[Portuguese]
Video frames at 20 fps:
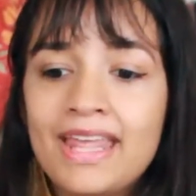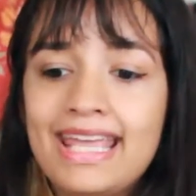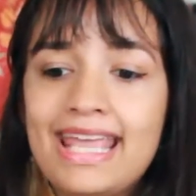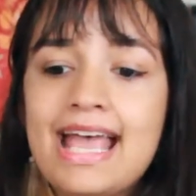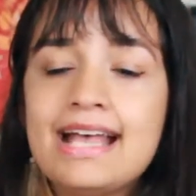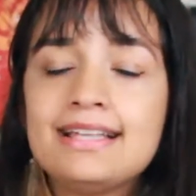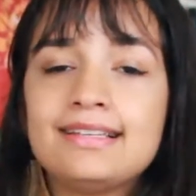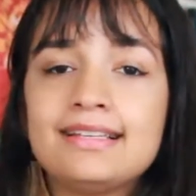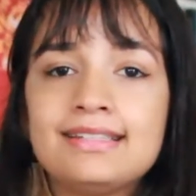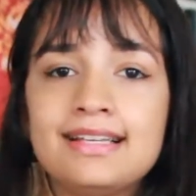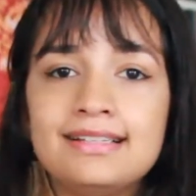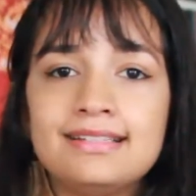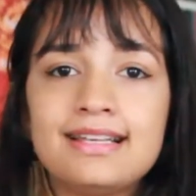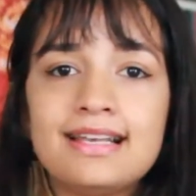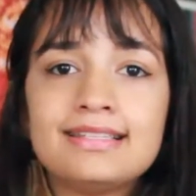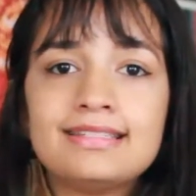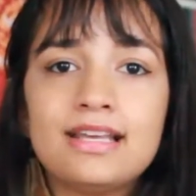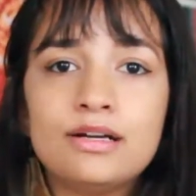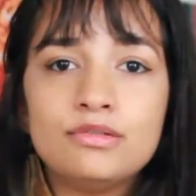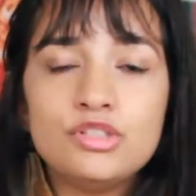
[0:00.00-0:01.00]
E essa
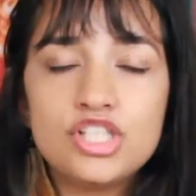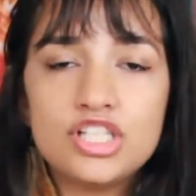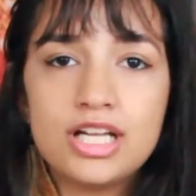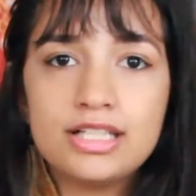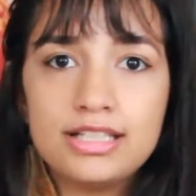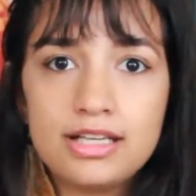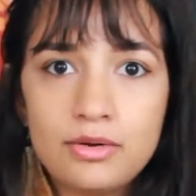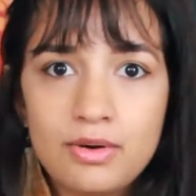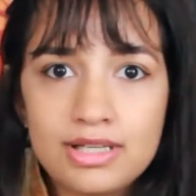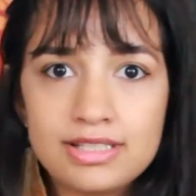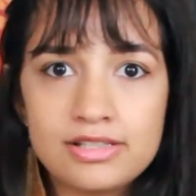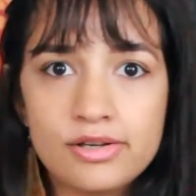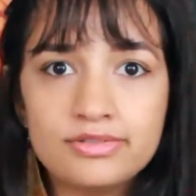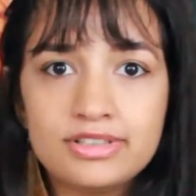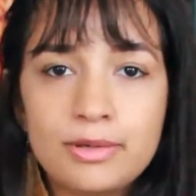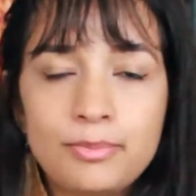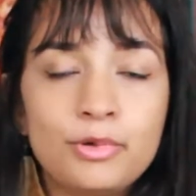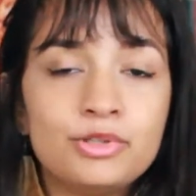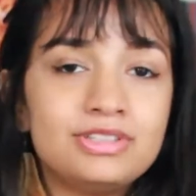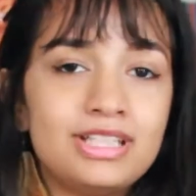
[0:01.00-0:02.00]
sensação de inadequação
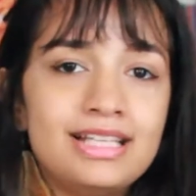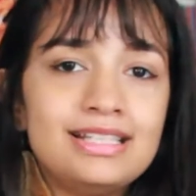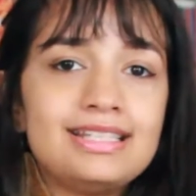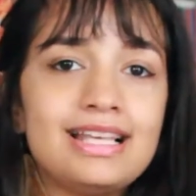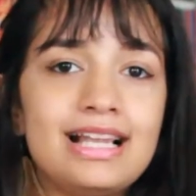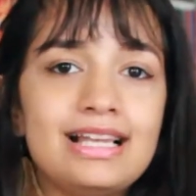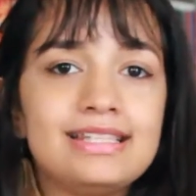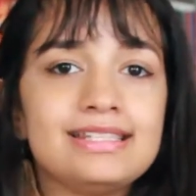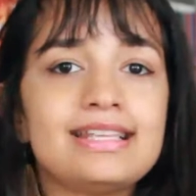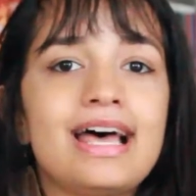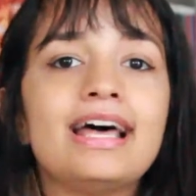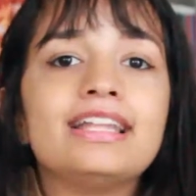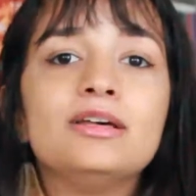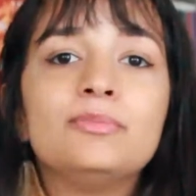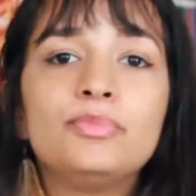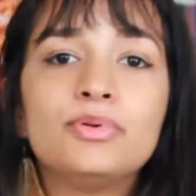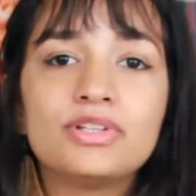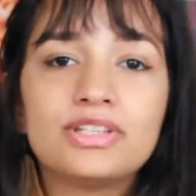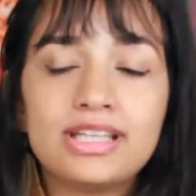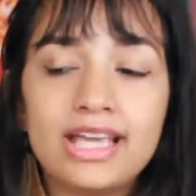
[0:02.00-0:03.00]
está potencializada
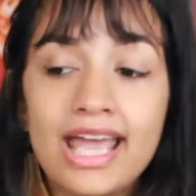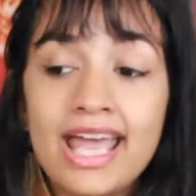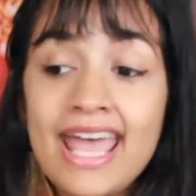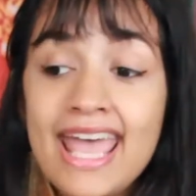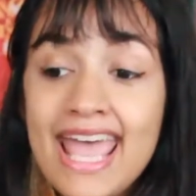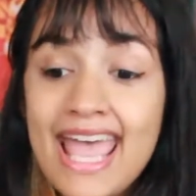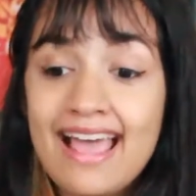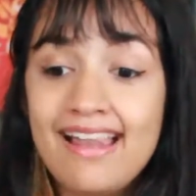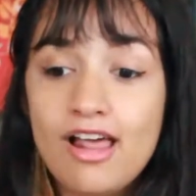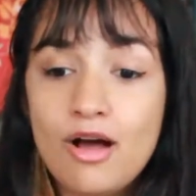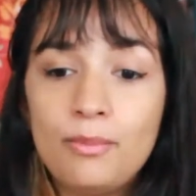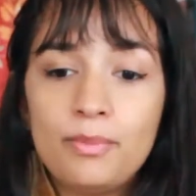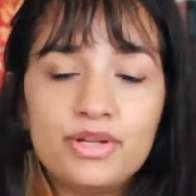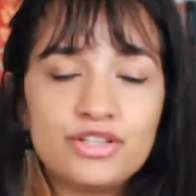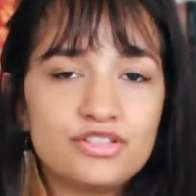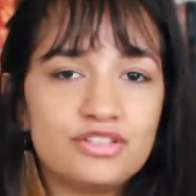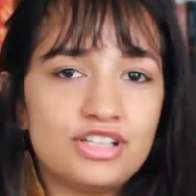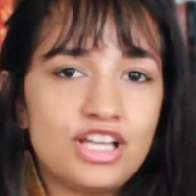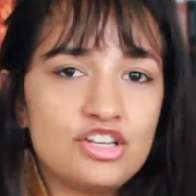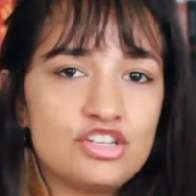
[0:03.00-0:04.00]
porque ele é um
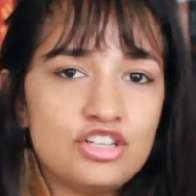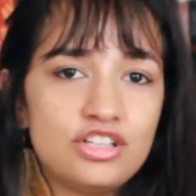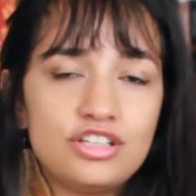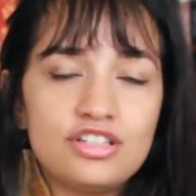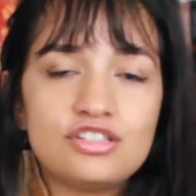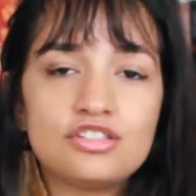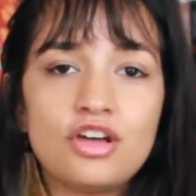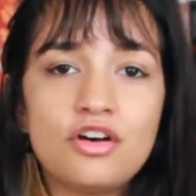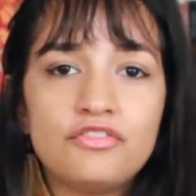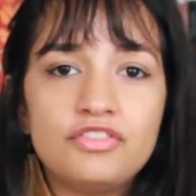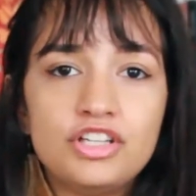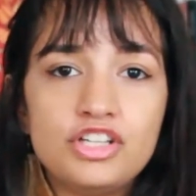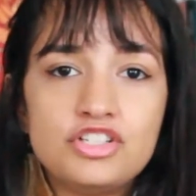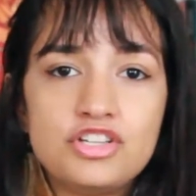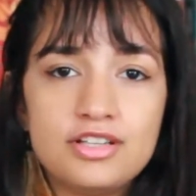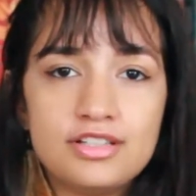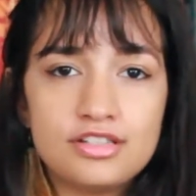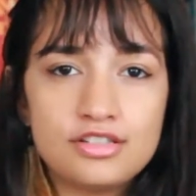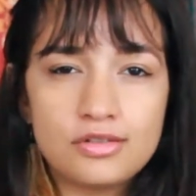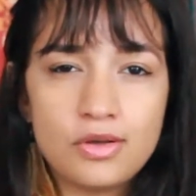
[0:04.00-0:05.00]
personagem que sofre
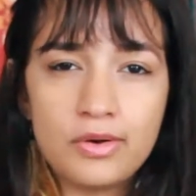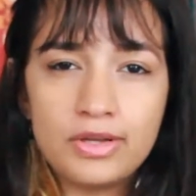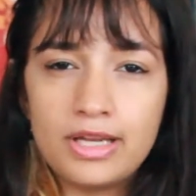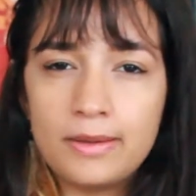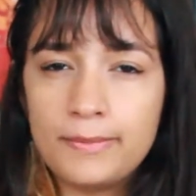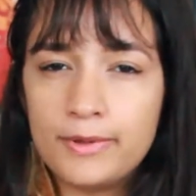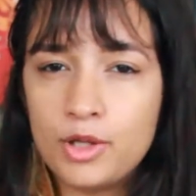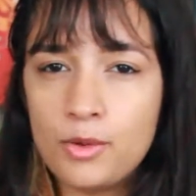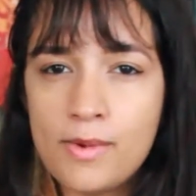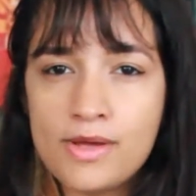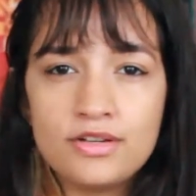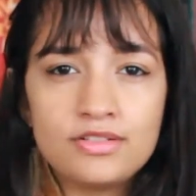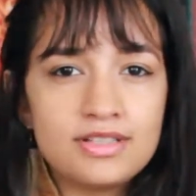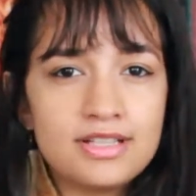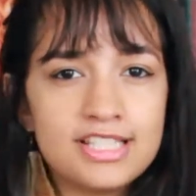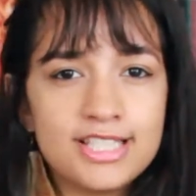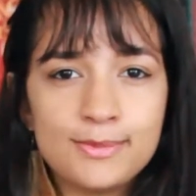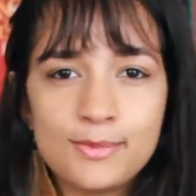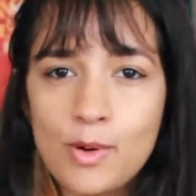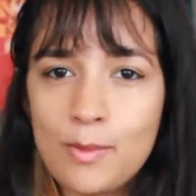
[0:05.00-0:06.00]
de insônia, pelo menos
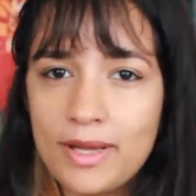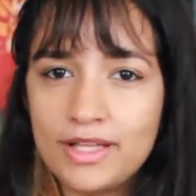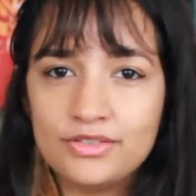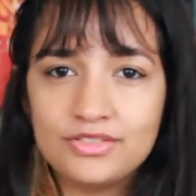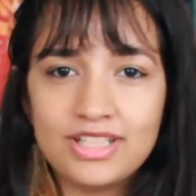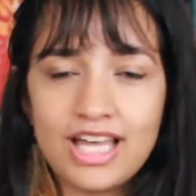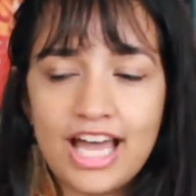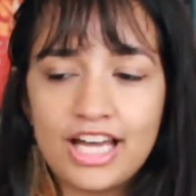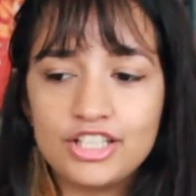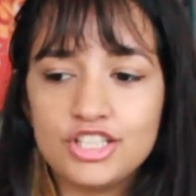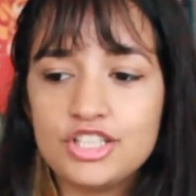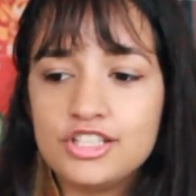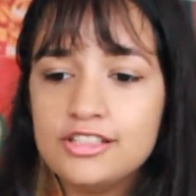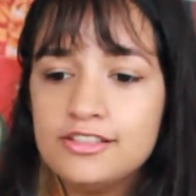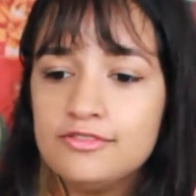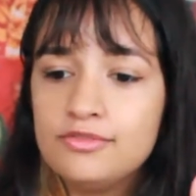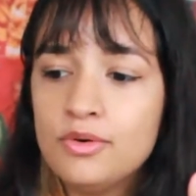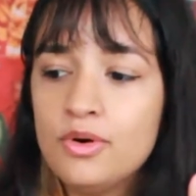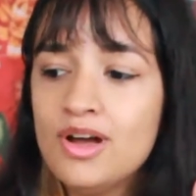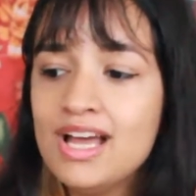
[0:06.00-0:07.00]
nesse momento
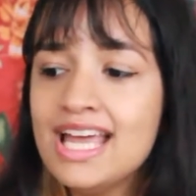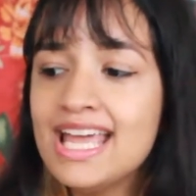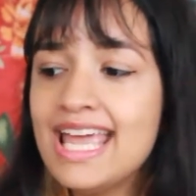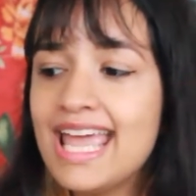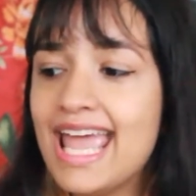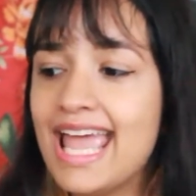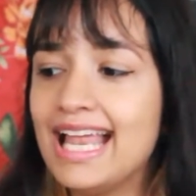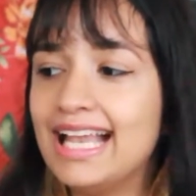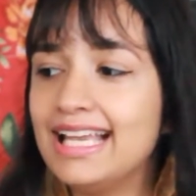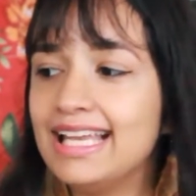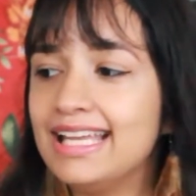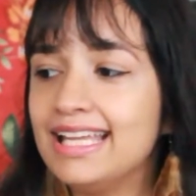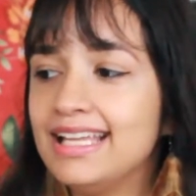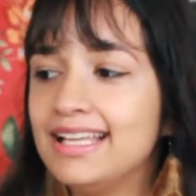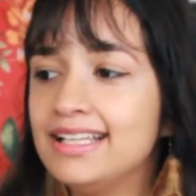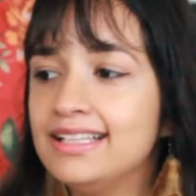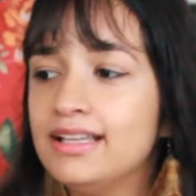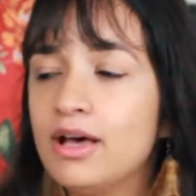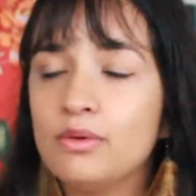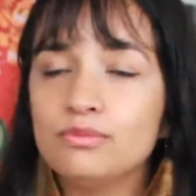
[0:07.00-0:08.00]
narrativo,
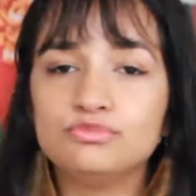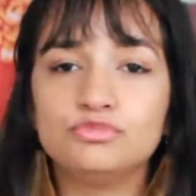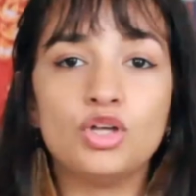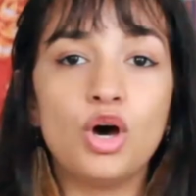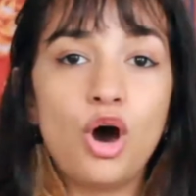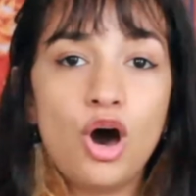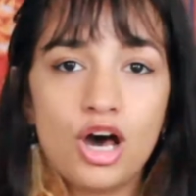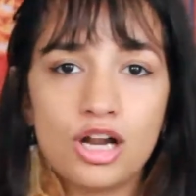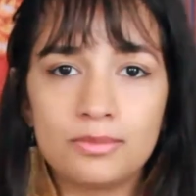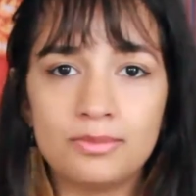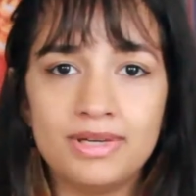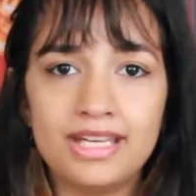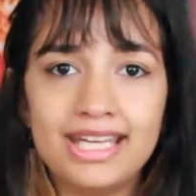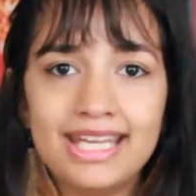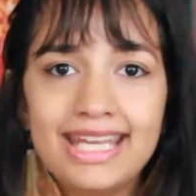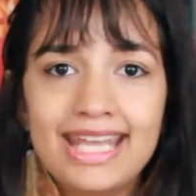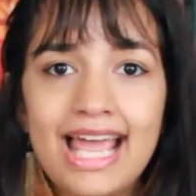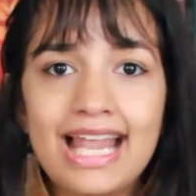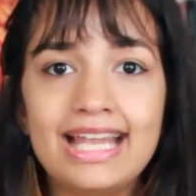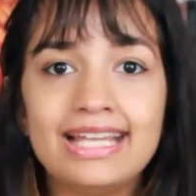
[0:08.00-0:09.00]
ele não dorme
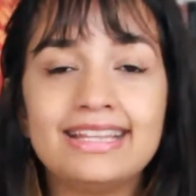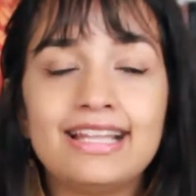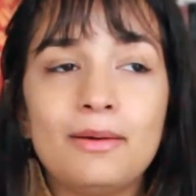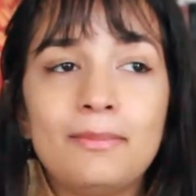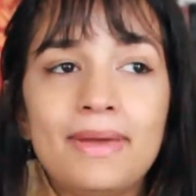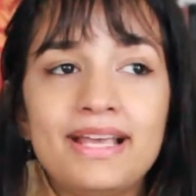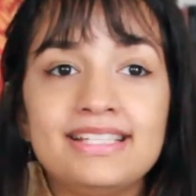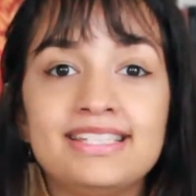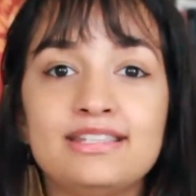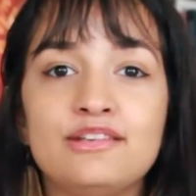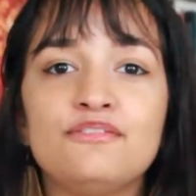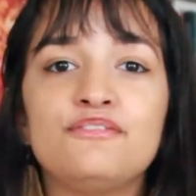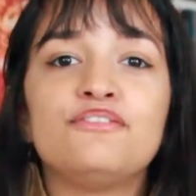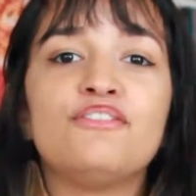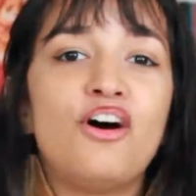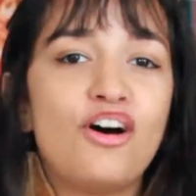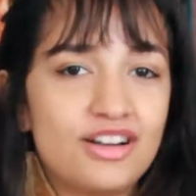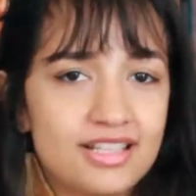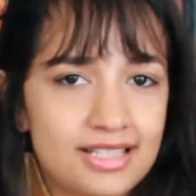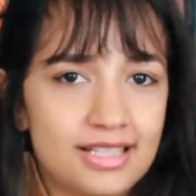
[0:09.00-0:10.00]
e ele também se
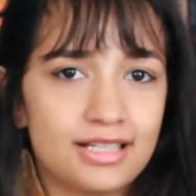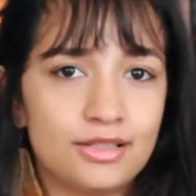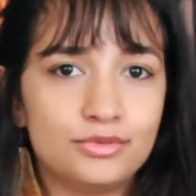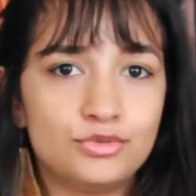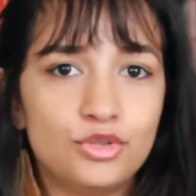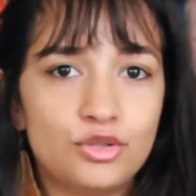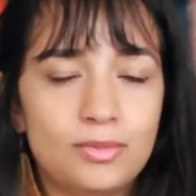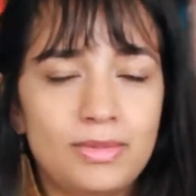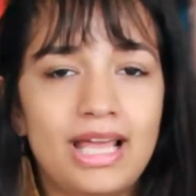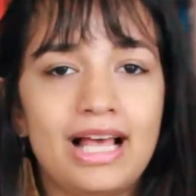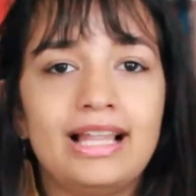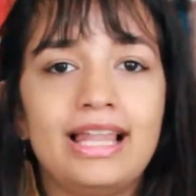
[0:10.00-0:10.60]
força a não dormir.